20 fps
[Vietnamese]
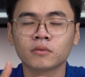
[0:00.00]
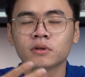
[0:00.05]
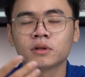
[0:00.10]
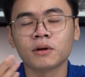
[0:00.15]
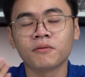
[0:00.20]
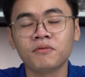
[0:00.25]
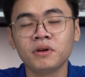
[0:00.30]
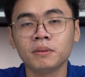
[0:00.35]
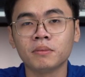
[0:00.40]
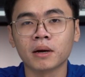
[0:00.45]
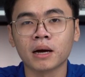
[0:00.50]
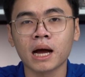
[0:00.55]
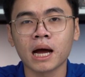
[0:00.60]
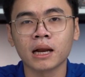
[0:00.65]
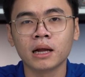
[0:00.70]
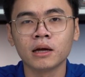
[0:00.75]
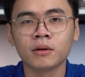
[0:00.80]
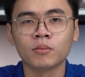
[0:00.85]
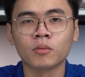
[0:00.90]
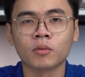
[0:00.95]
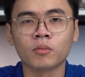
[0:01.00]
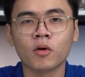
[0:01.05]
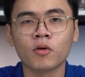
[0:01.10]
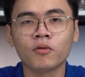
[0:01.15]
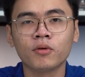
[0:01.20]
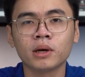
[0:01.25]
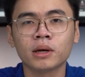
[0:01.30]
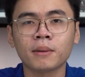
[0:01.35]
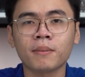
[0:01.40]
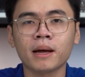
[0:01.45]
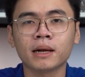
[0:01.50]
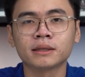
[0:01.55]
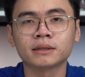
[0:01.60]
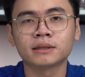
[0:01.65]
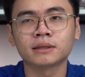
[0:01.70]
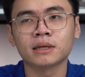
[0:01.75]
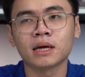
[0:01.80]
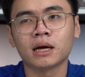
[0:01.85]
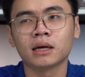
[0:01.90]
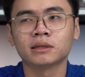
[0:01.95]
xem phim chẳng hạn một bộ phim các bạn
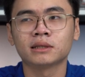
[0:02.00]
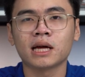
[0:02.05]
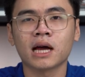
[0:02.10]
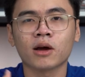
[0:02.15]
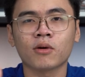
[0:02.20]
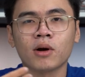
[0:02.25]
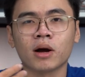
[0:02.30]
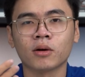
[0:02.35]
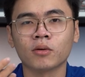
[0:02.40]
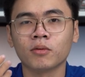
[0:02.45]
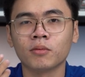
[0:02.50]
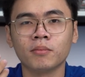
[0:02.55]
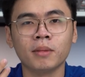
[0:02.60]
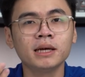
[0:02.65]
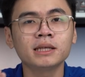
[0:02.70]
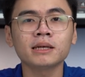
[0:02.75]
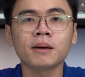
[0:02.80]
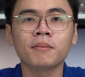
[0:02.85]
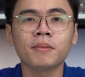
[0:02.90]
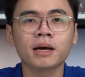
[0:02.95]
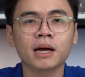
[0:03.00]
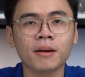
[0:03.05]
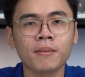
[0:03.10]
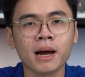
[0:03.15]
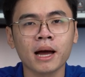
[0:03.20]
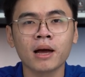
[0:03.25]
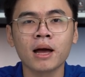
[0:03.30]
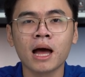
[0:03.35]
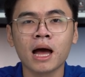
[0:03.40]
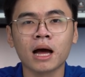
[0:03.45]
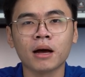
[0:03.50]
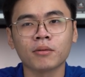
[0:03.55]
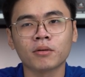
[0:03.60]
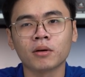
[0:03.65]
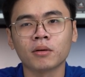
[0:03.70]
dài khoảng độ mấy trăm megabyte hoặc à,